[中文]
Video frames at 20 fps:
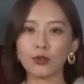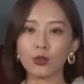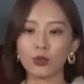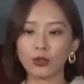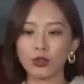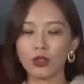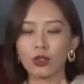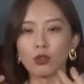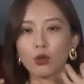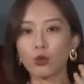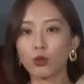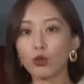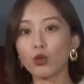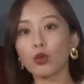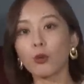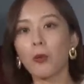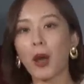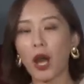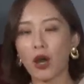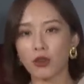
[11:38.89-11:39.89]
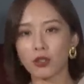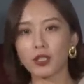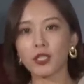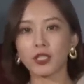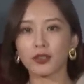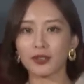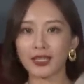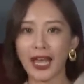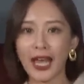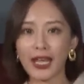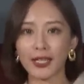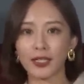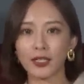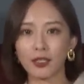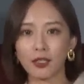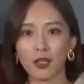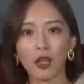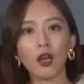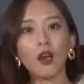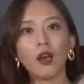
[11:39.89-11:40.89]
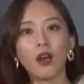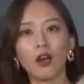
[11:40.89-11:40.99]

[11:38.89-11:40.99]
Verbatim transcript: 就是这种浴袍型大衣。